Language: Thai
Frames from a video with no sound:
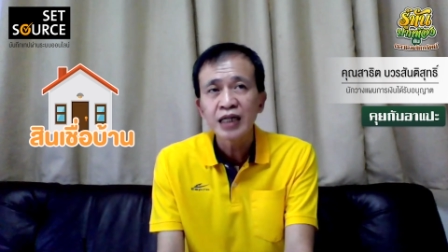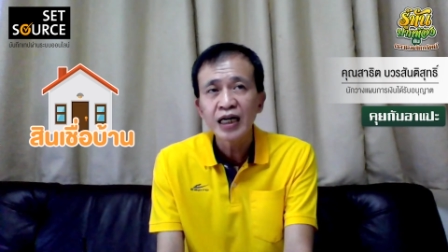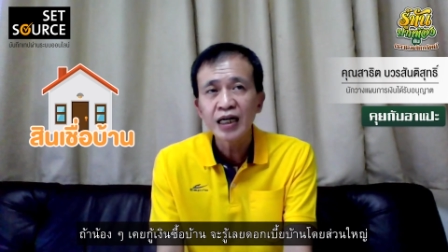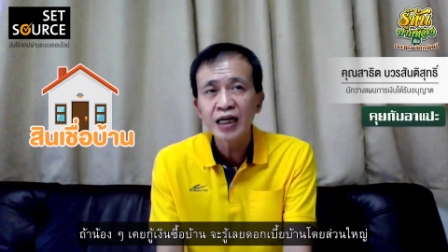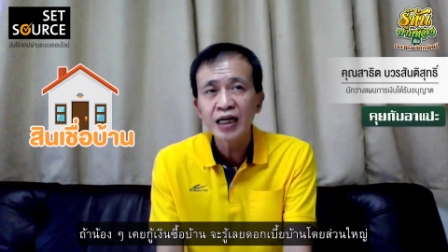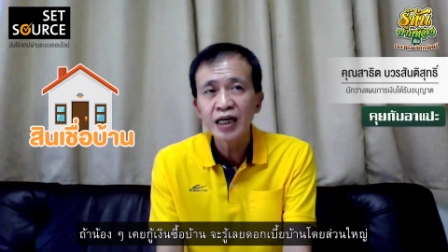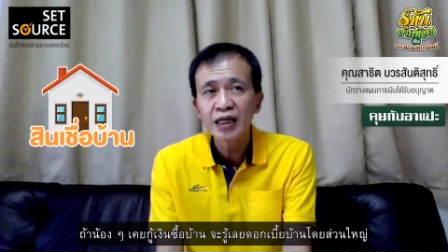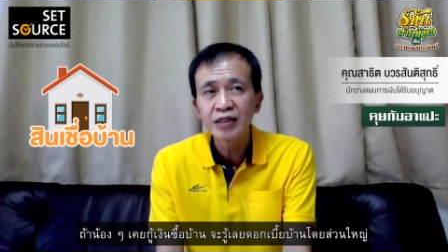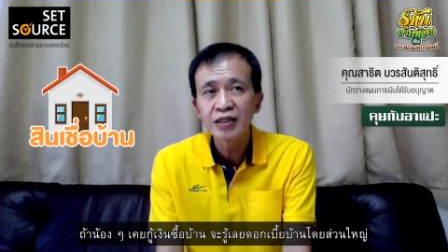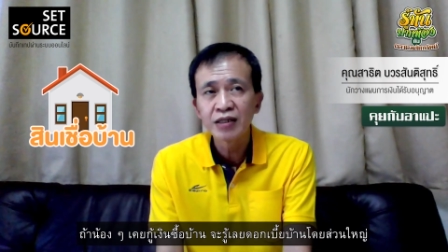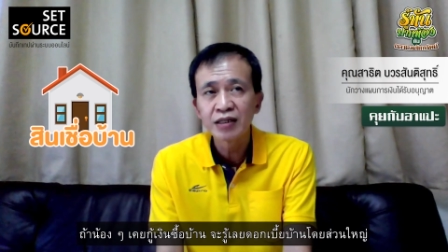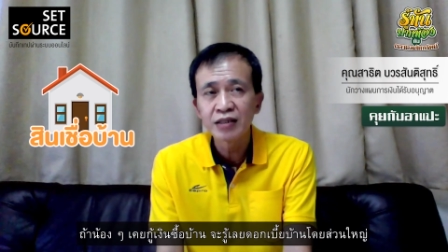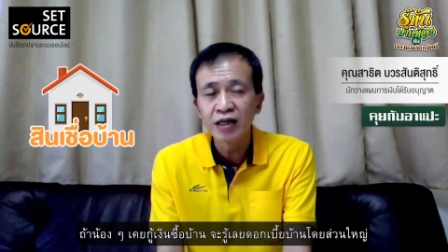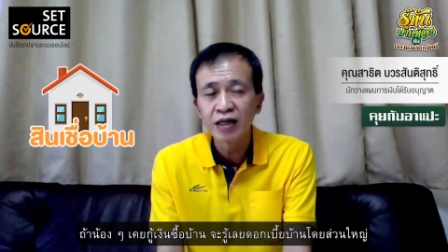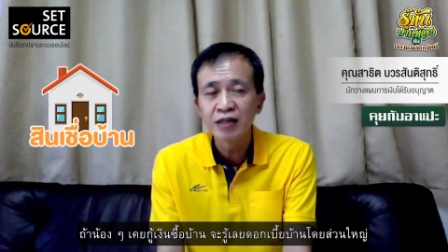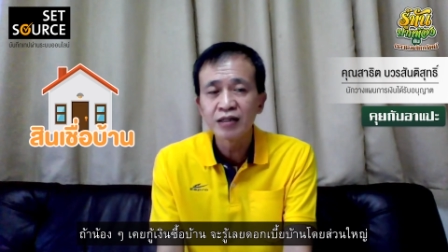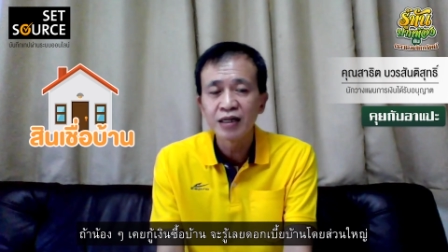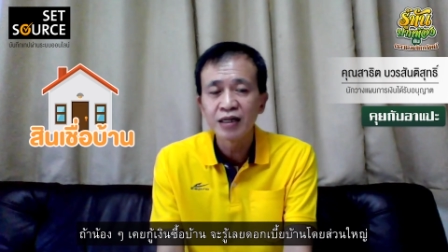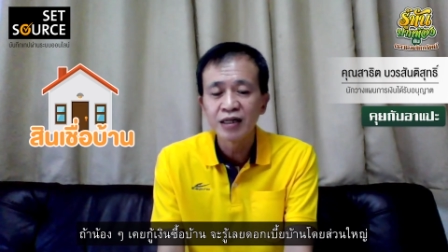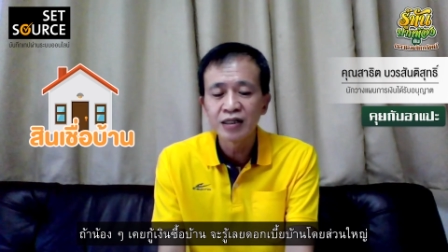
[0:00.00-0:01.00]
ถ้า
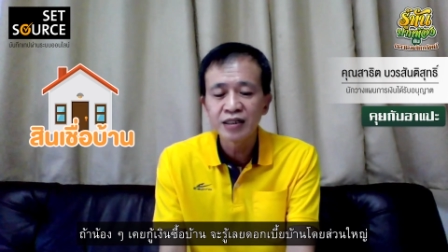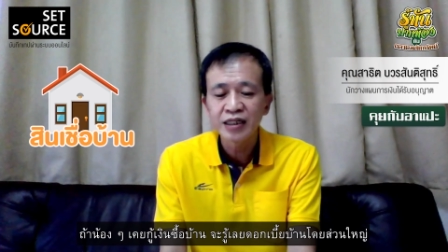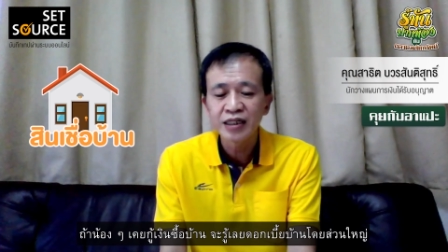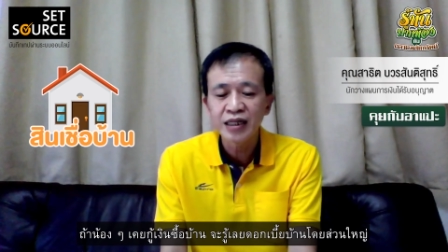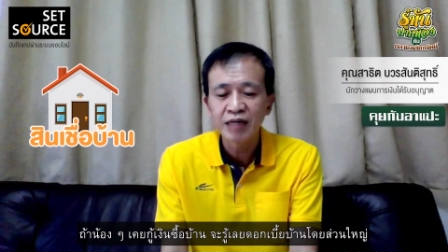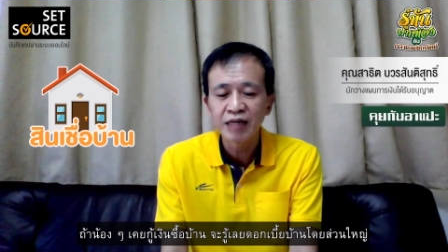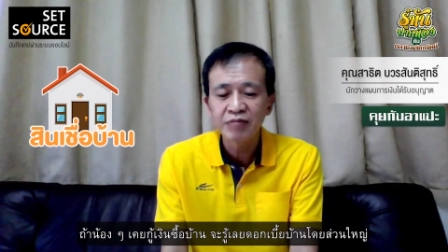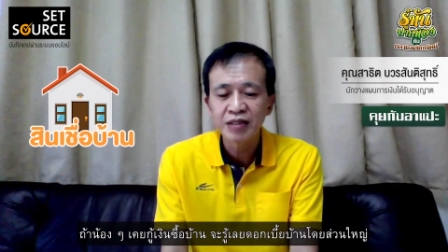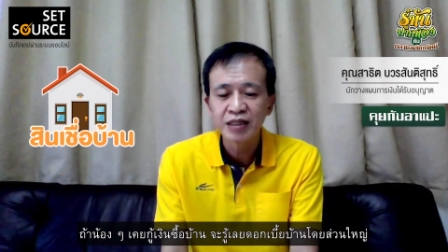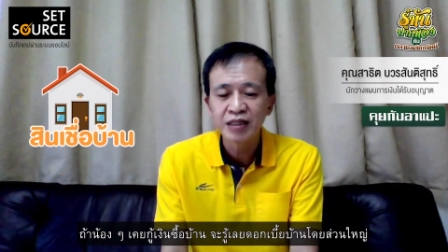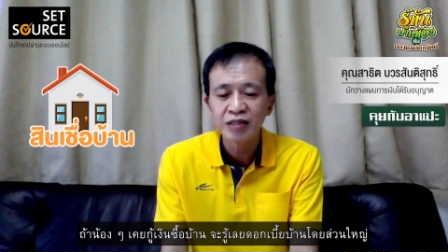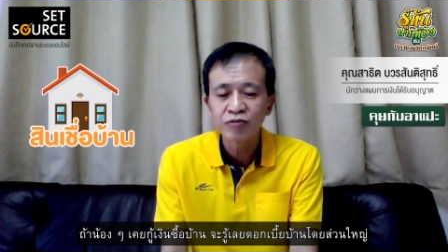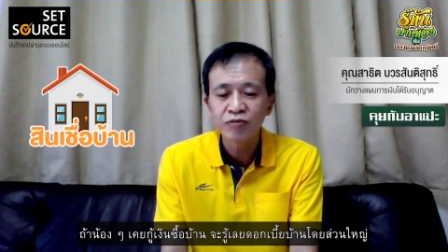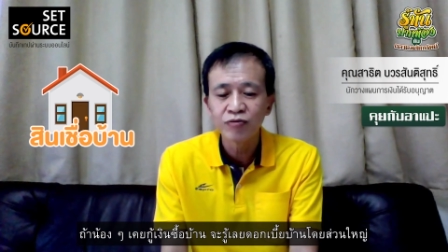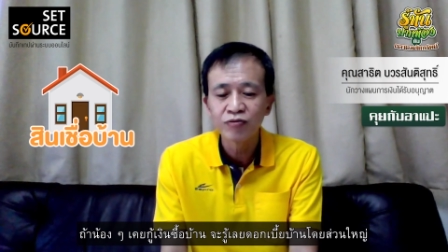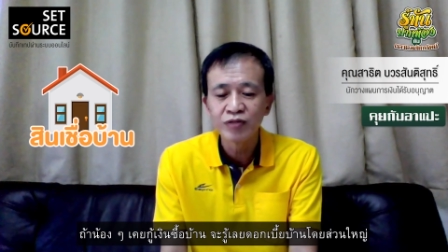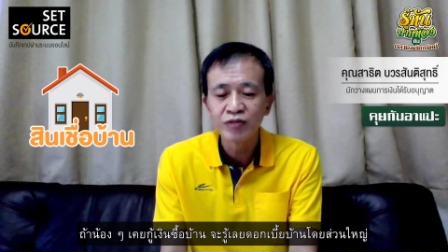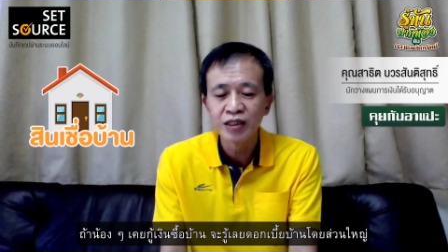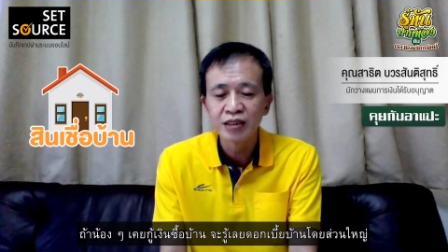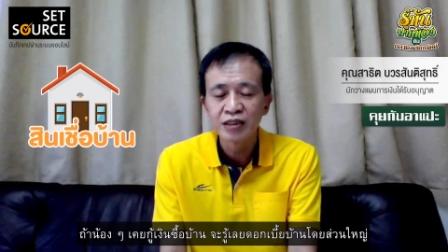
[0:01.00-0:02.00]
น้องๆนะครับเคย
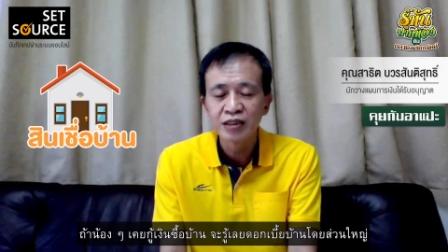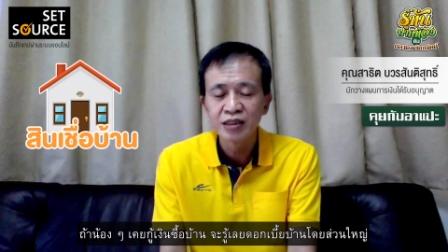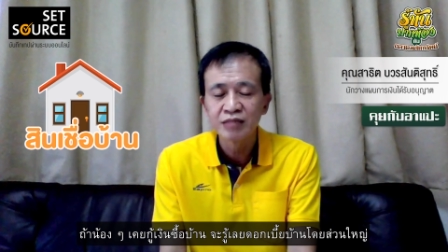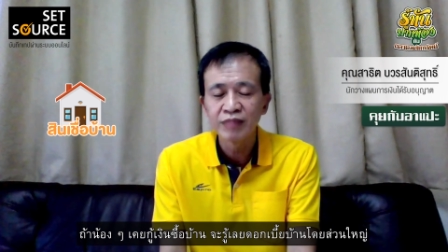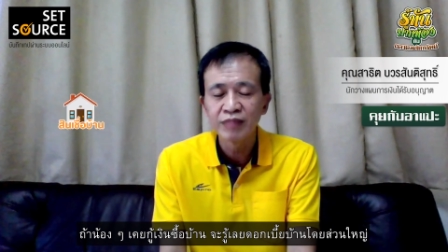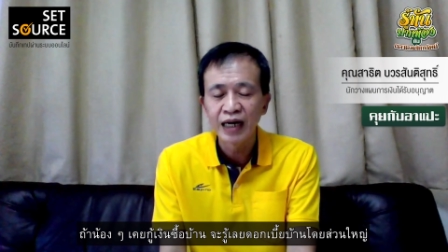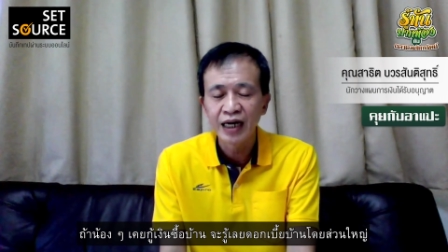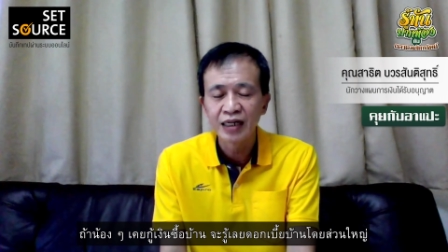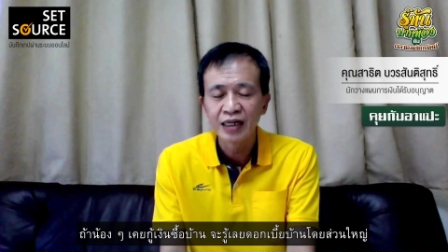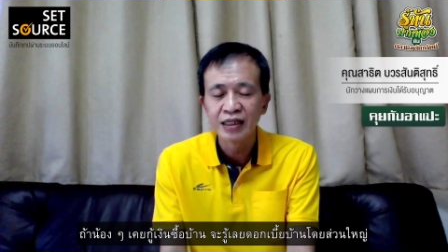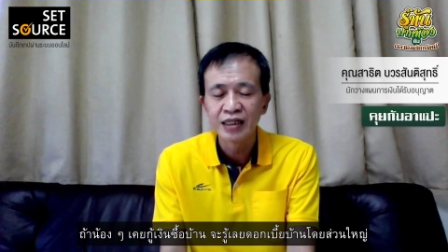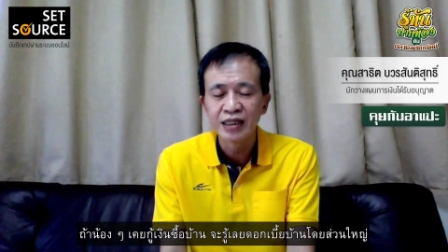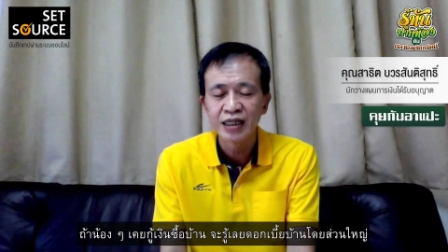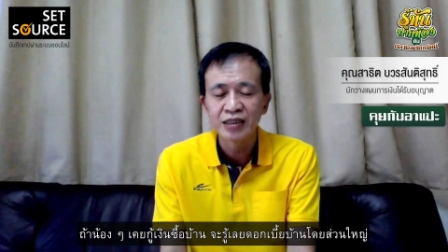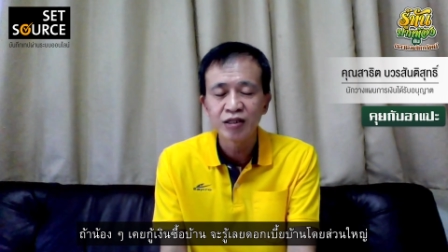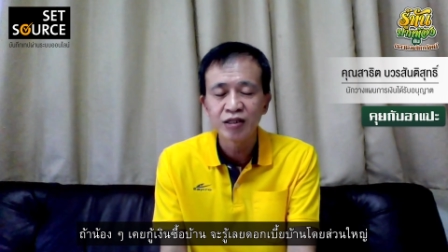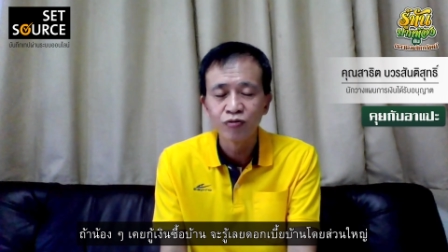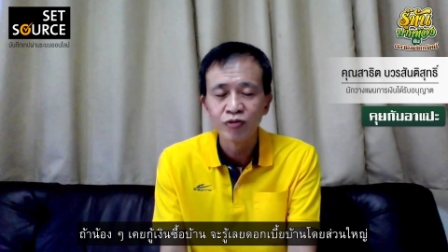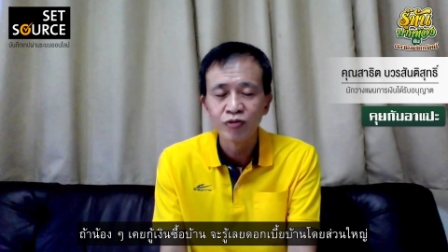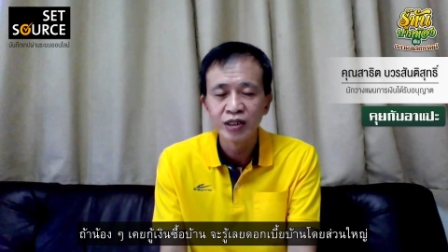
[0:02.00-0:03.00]
กู้เงินซื้อบ้านเลยเนี่
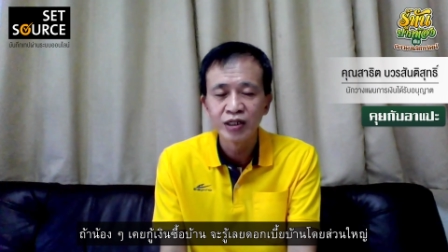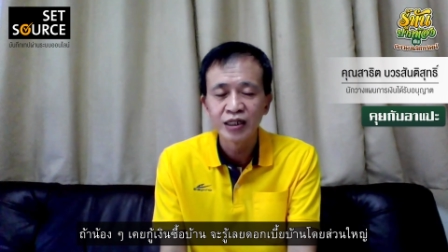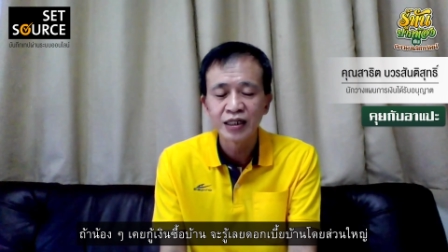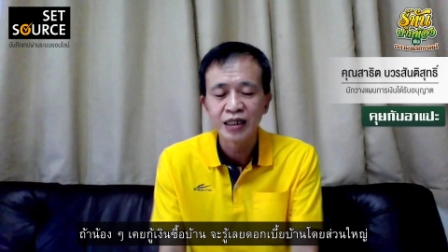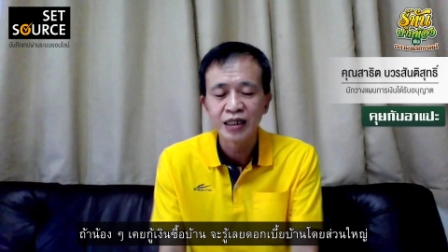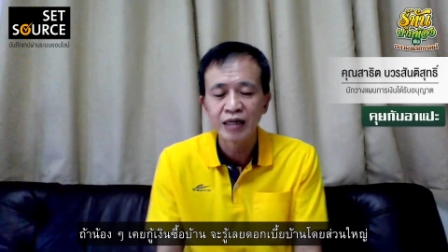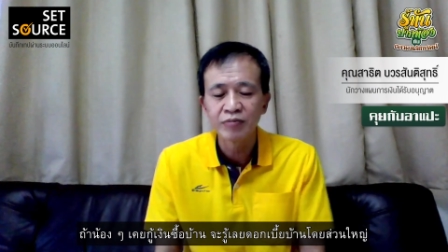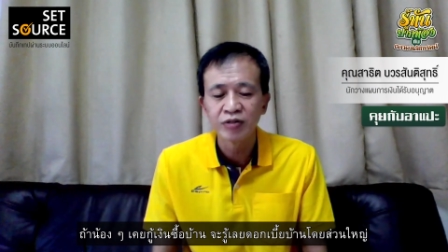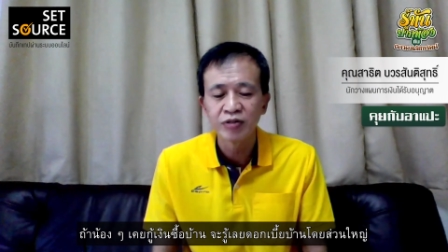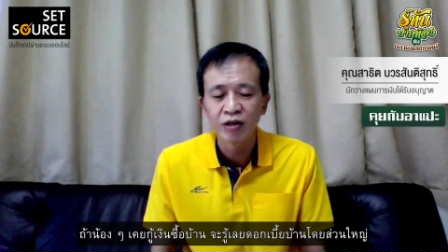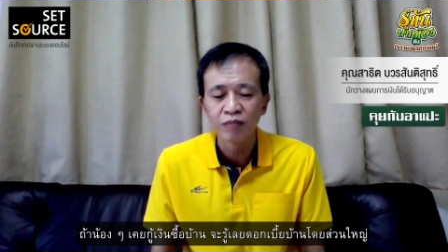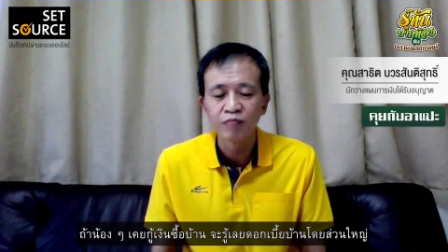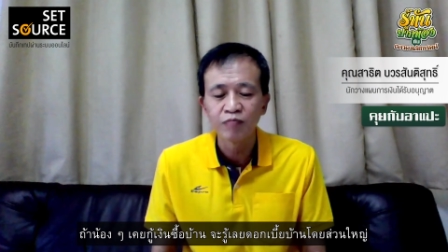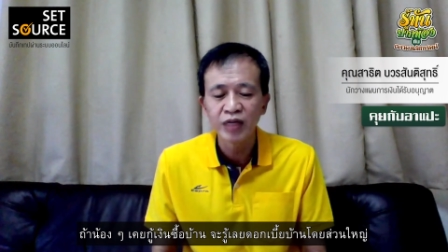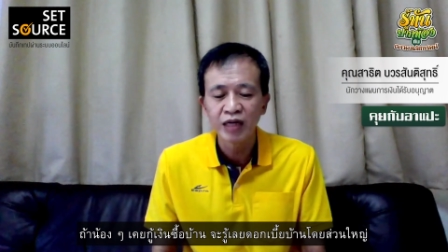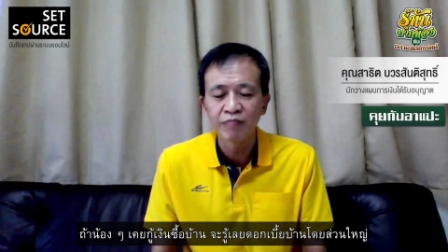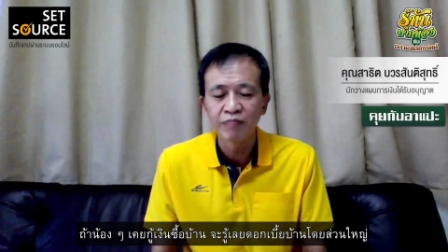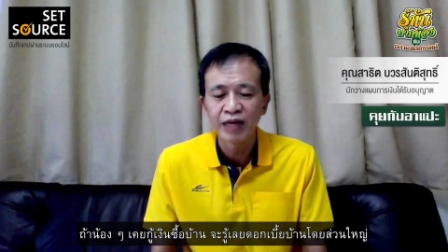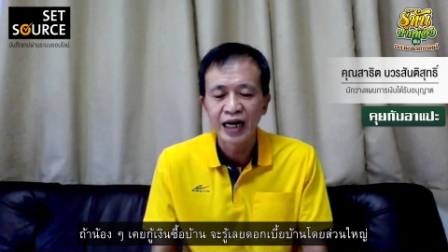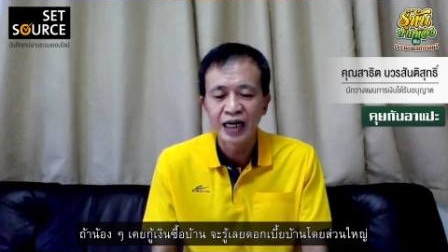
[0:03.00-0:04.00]
ยจะรู้เลยนะครับดอกเบี้
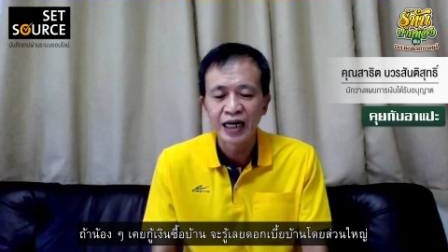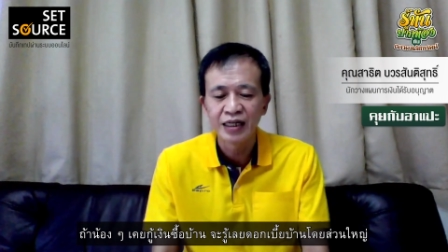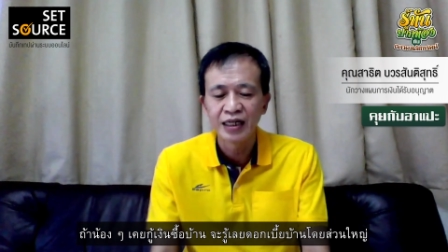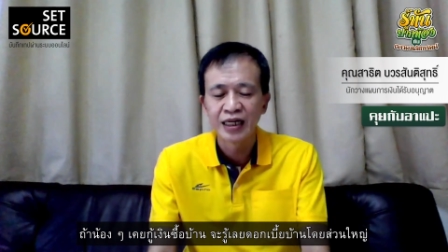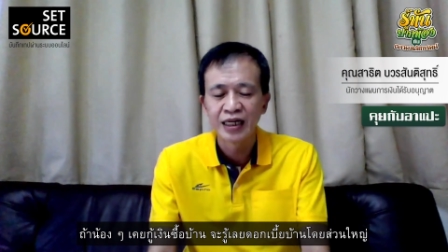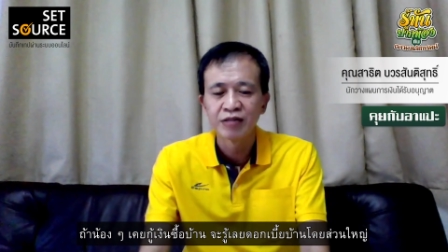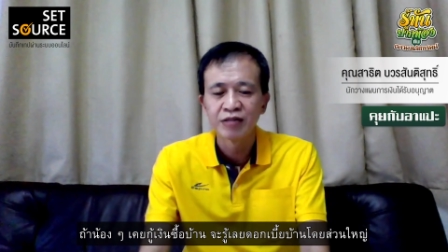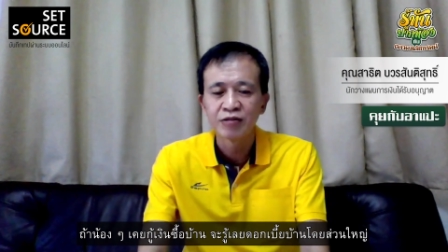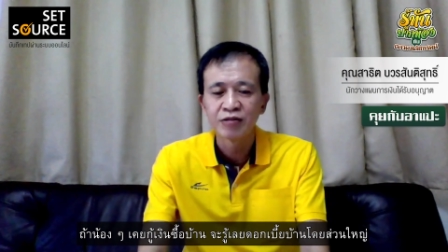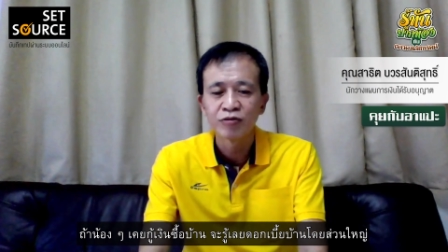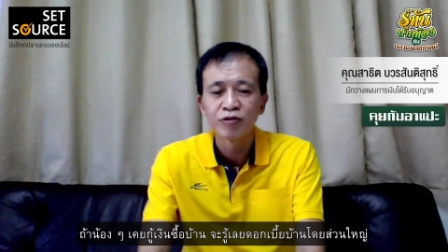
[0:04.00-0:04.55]
ยบ้านเนี่ย